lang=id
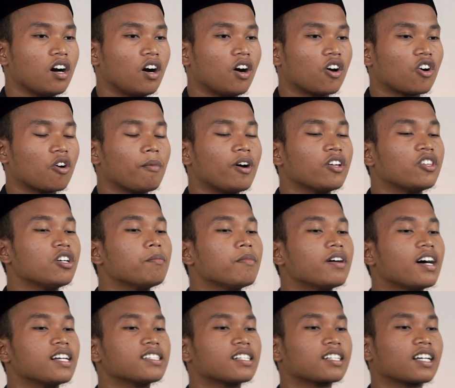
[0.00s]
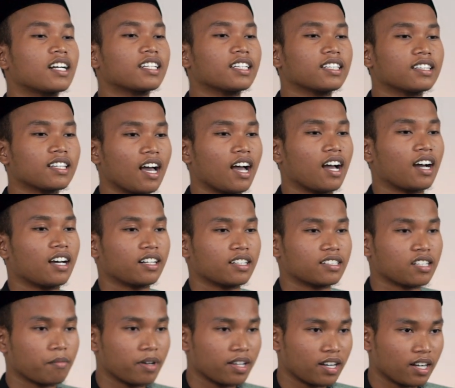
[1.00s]
Ramadan mengajarkan kita akan
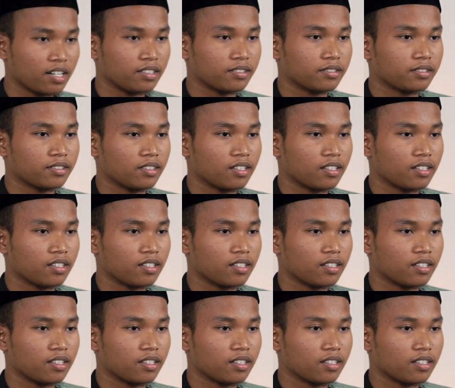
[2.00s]
kesabaran